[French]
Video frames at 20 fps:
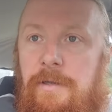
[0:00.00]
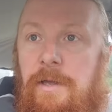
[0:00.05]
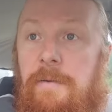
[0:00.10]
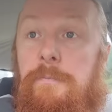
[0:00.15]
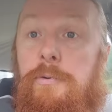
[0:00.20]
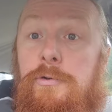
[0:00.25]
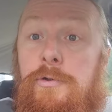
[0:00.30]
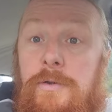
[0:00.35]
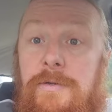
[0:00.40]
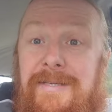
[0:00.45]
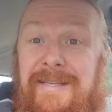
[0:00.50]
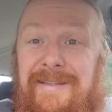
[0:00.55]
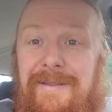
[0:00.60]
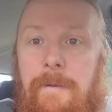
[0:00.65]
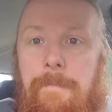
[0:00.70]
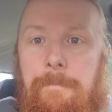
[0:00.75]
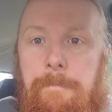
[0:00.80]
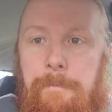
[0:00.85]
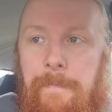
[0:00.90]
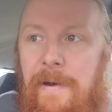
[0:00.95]
Et, pourtant,
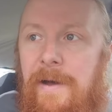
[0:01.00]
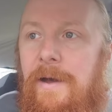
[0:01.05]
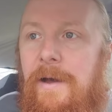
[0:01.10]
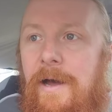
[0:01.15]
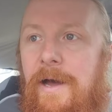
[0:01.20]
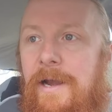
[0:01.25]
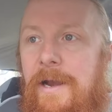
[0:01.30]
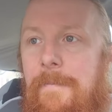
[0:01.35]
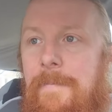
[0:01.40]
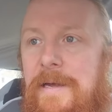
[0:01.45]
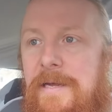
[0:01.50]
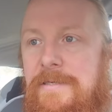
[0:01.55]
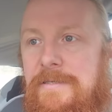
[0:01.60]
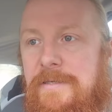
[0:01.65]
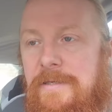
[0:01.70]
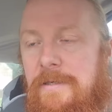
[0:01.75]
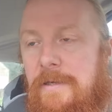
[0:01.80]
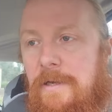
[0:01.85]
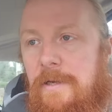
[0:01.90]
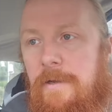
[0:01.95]
c'était pas à la
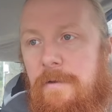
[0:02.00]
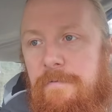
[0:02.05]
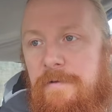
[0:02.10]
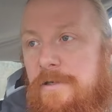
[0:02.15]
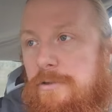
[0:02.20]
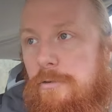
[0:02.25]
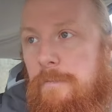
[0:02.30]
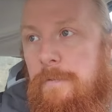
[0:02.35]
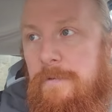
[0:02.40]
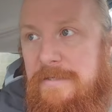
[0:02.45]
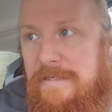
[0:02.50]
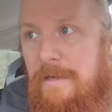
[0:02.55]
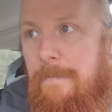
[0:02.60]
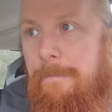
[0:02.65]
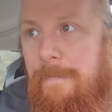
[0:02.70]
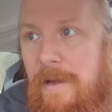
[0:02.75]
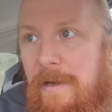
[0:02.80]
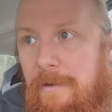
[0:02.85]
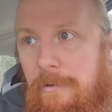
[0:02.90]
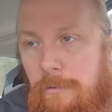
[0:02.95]
base, enfin, je pensais
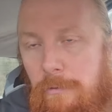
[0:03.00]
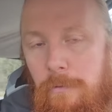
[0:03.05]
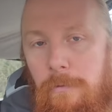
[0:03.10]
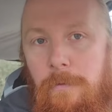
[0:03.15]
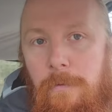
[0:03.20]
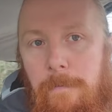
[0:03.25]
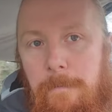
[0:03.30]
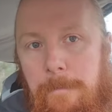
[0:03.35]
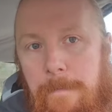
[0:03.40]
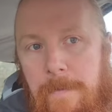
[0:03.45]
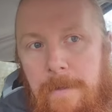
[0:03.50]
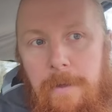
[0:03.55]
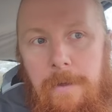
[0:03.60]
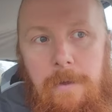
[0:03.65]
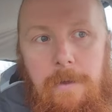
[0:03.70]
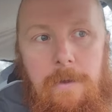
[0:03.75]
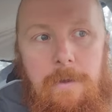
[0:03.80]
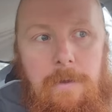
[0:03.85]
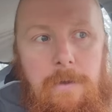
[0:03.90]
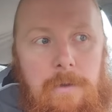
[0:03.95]
pas que.
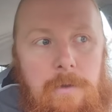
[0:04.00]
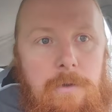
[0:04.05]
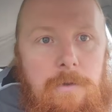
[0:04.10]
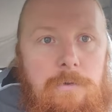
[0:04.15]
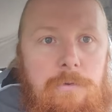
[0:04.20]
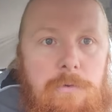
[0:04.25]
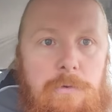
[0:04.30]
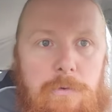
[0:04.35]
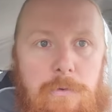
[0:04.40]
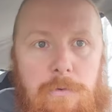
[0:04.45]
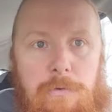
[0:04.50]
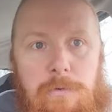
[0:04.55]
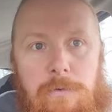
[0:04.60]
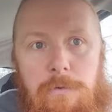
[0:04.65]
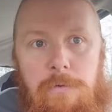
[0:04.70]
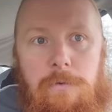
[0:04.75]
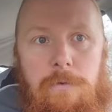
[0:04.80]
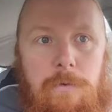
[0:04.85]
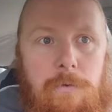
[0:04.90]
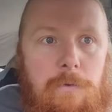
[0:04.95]

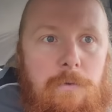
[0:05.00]
que,